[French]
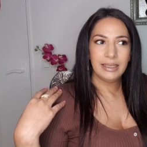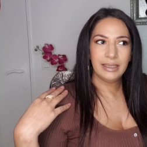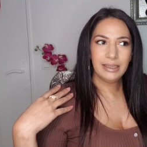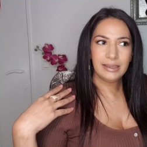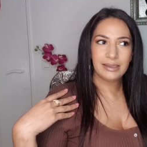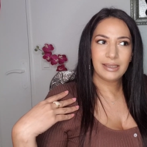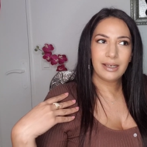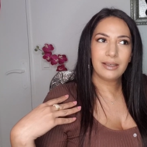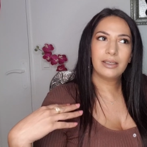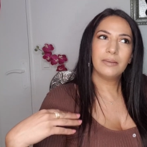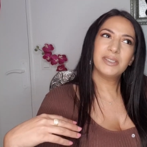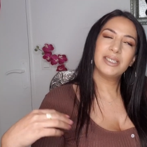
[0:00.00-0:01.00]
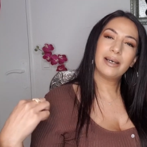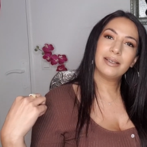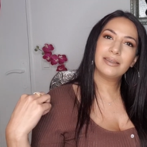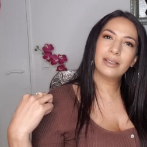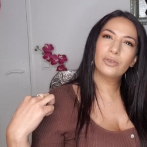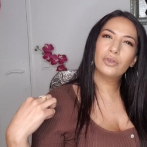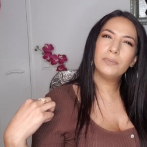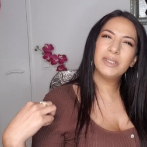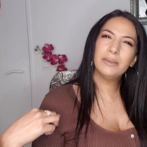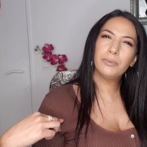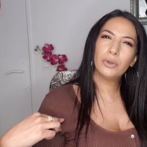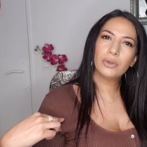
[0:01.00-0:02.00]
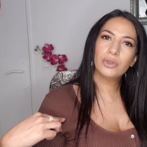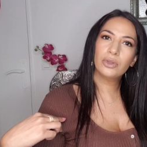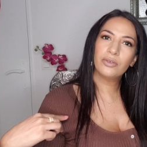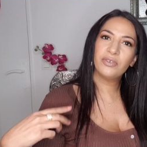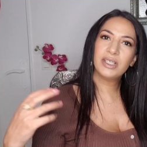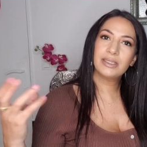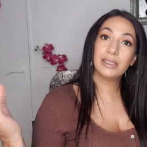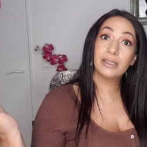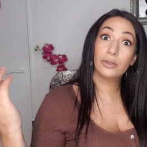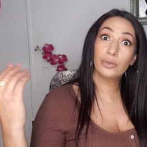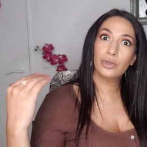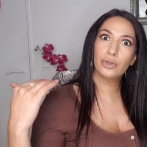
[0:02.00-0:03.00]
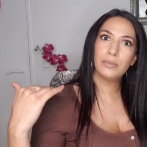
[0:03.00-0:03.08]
Et ça, comme ça reste un tout petit peu en surface et que je